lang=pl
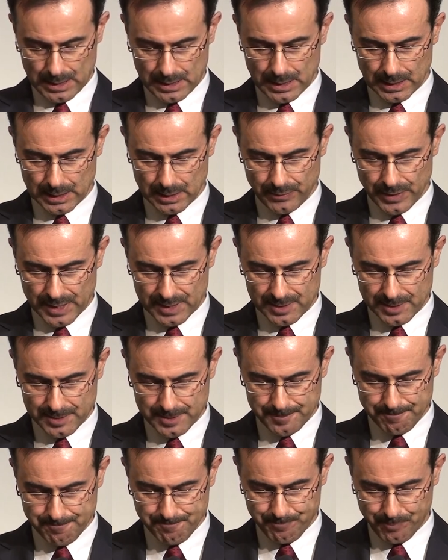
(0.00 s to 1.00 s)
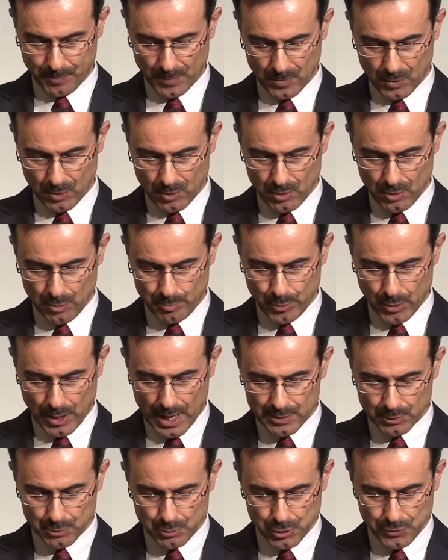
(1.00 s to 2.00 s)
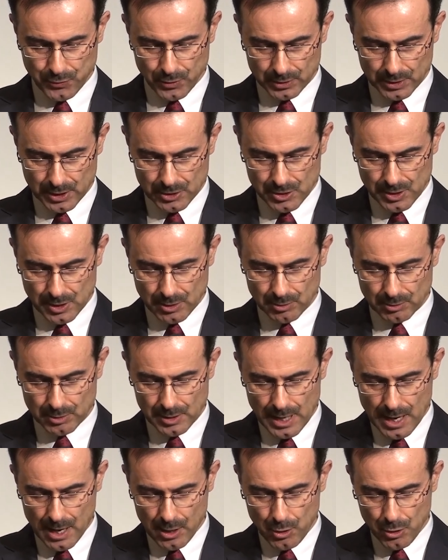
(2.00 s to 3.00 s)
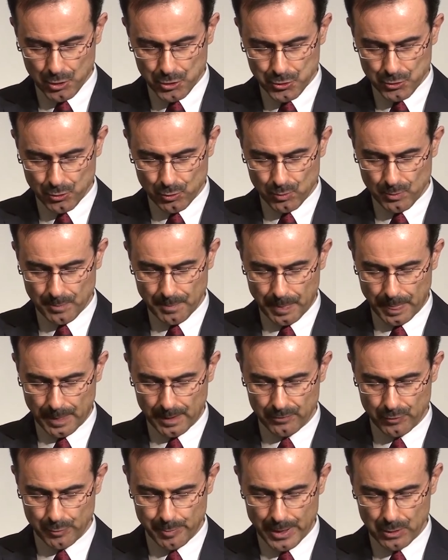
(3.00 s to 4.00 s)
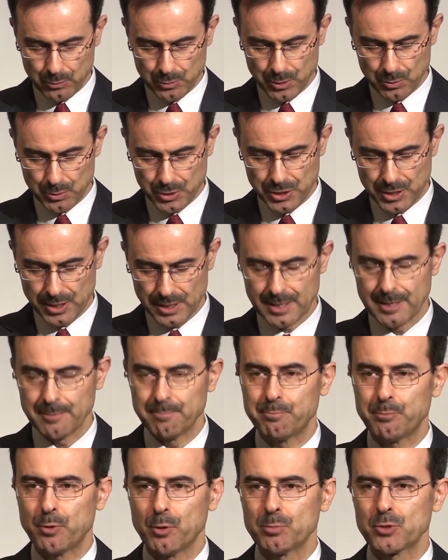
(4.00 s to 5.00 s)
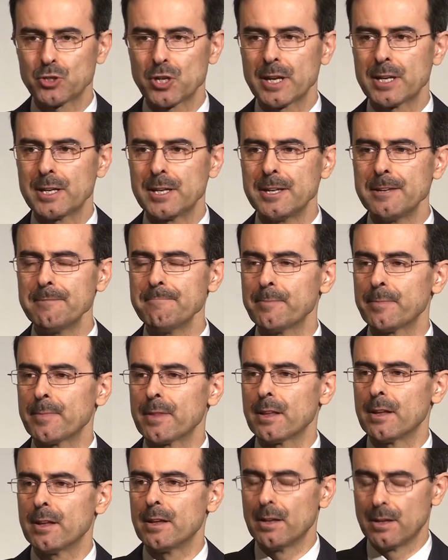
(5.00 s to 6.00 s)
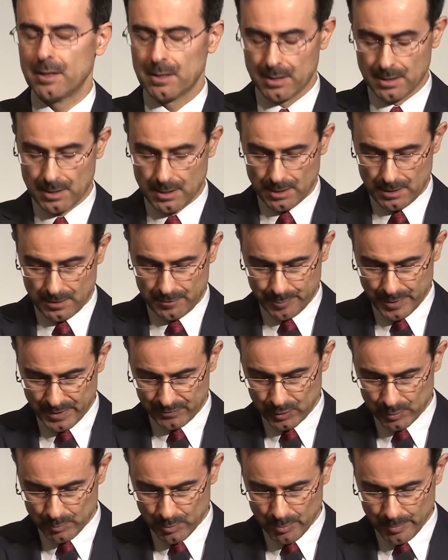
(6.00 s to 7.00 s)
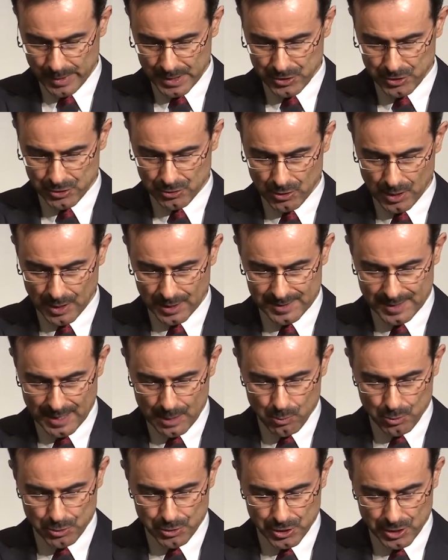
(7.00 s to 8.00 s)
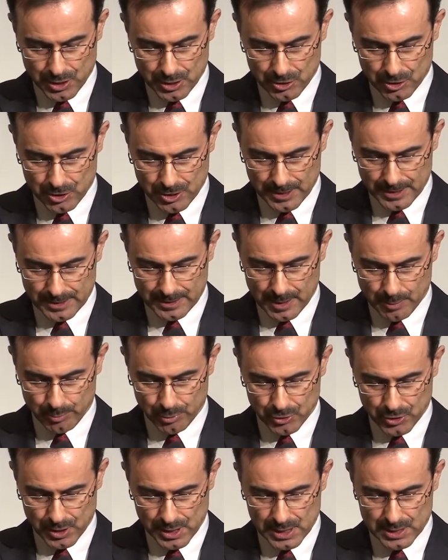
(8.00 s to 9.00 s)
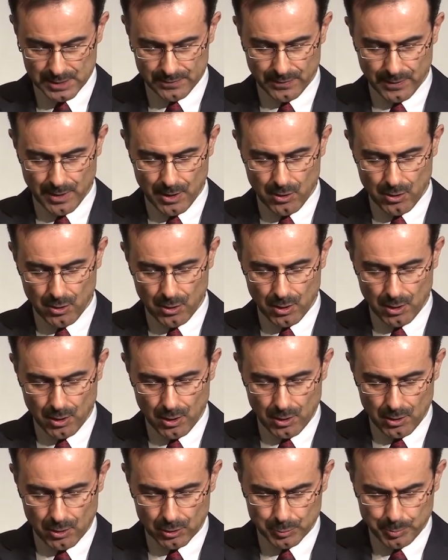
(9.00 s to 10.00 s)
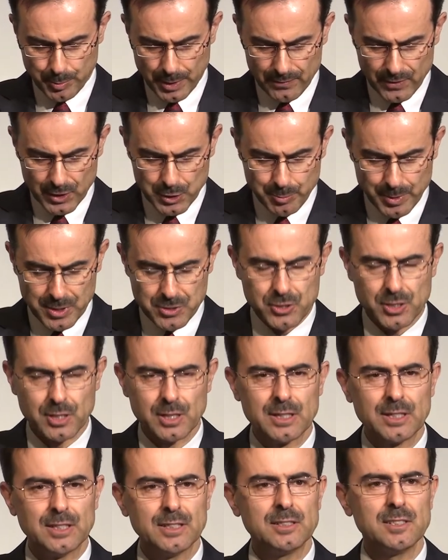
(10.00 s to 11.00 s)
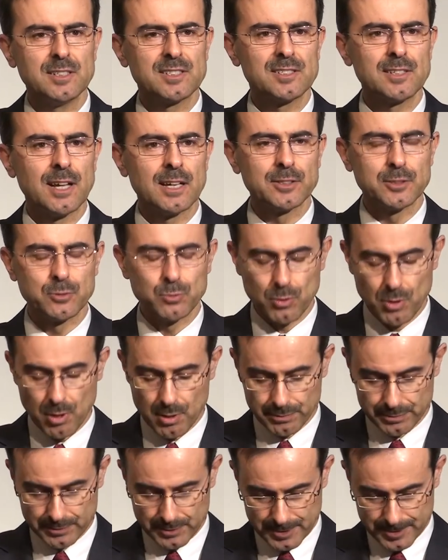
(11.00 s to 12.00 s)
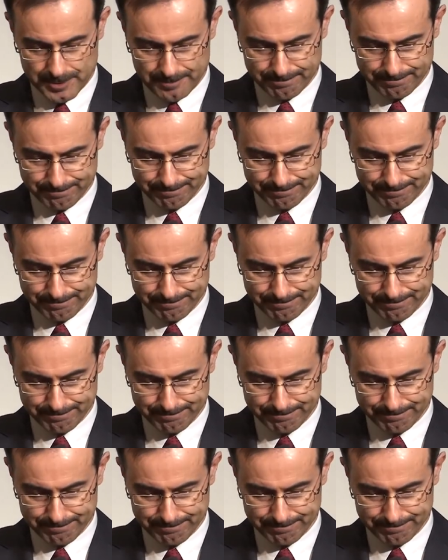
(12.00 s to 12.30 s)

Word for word: Kiedy więc o poranku świątecznego dnia kościół wypełnił się po brzegi, w pewnym momencie okazało się, że nabożeństwa odprawiać będzie nieznany duchowny.